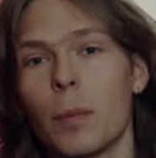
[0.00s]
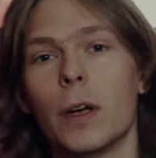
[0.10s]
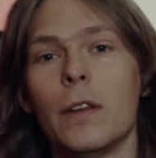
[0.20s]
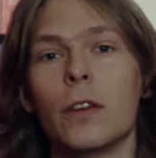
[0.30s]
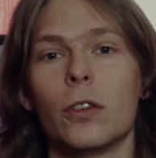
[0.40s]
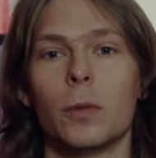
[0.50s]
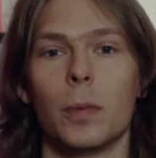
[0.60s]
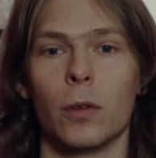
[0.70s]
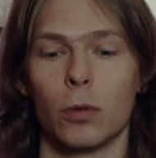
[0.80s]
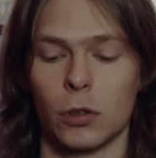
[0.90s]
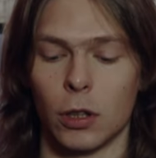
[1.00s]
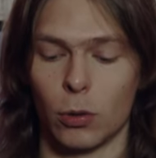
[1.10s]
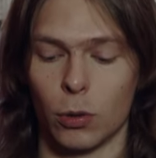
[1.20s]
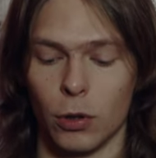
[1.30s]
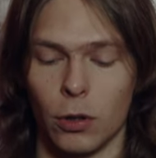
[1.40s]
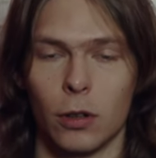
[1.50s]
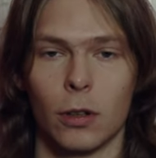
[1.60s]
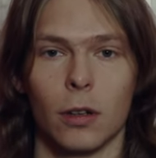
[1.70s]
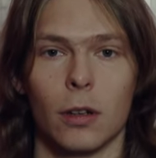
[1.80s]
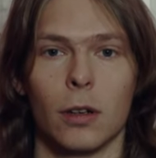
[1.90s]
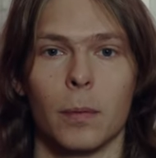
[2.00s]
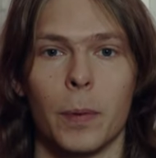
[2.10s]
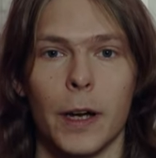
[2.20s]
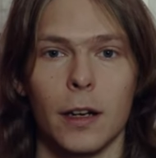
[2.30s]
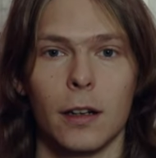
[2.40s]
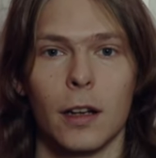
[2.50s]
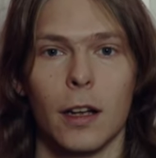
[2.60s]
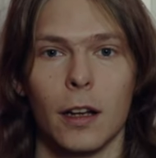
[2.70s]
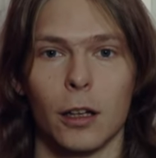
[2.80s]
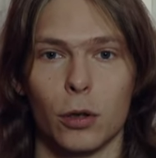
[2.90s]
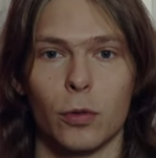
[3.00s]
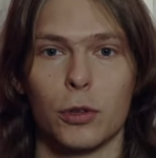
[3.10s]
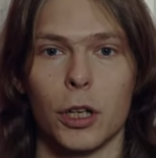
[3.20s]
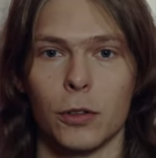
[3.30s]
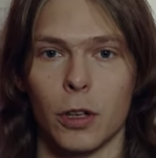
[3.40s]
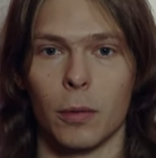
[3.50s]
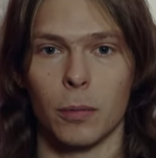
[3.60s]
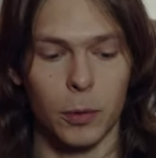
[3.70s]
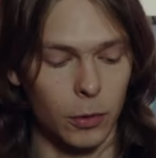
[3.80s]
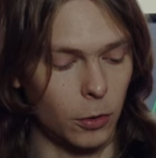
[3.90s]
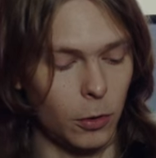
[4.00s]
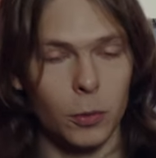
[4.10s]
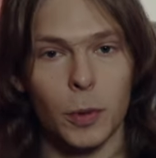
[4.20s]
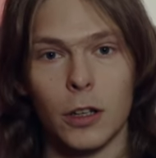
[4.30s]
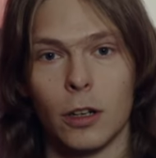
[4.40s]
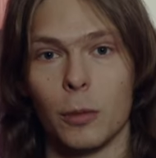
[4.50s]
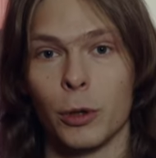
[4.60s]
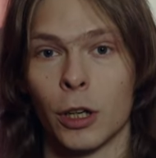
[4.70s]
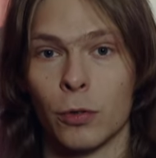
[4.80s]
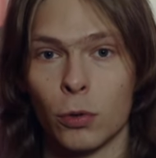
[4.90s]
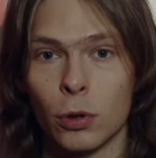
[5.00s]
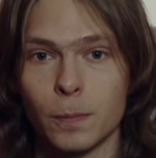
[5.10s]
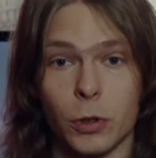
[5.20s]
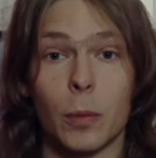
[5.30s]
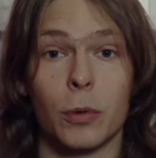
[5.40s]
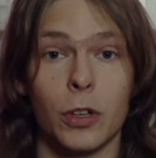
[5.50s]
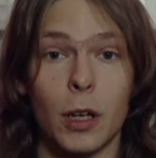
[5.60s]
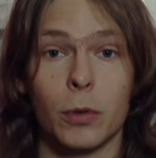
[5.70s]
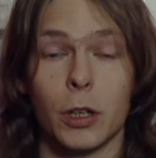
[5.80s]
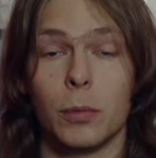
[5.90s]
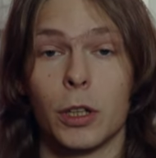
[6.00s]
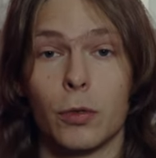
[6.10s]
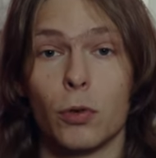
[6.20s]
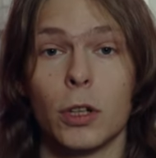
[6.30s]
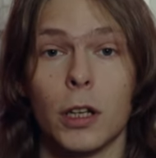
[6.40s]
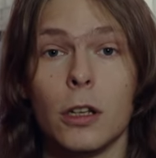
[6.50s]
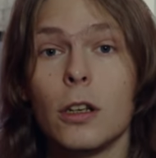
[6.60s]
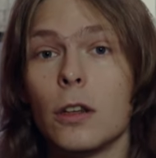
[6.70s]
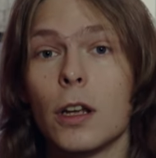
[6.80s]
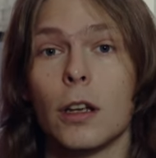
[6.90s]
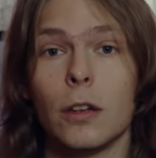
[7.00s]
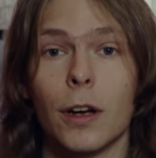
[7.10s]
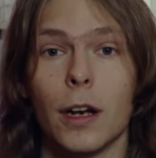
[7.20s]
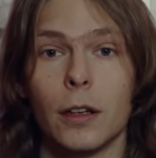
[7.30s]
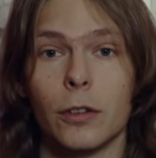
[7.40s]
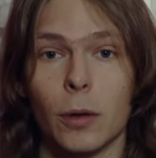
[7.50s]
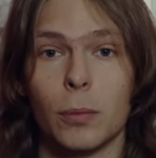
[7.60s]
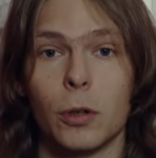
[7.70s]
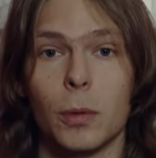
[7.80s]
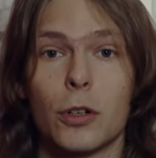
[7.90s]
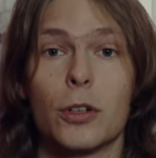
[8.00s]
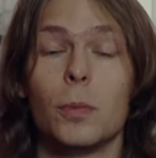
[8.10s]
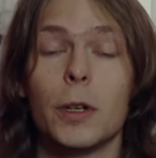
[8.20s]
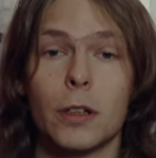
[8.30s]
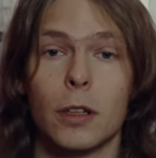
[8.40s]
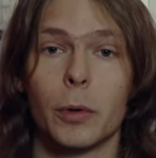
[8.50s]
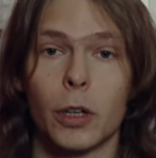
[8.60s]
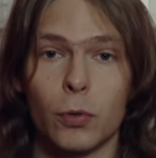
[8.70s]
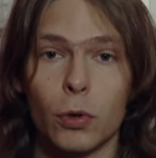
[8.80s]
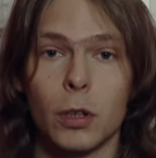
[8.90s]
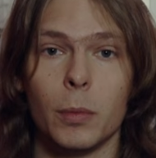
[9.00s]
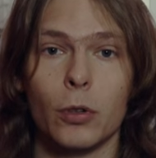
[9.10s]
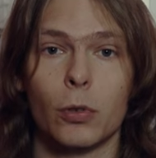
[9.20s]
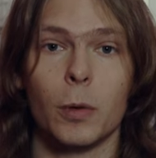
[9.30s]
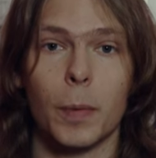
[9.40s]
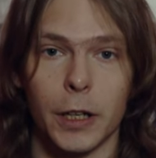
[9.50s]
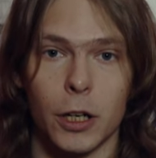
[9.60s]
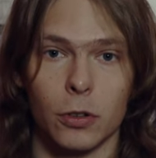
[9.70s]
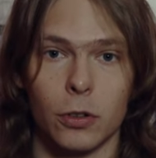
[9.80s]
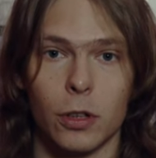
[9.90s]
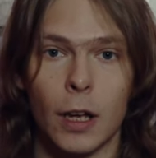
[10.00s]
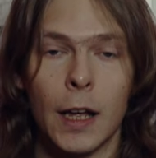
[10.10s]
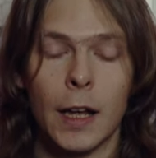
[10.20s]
появился теперь вот такой э, который включает в себя э, измерительный микрофон. Как мы знаем, микрофоны, они не идеальны сами по себе. Даже измерительные микрофоны имеют свои погрешности.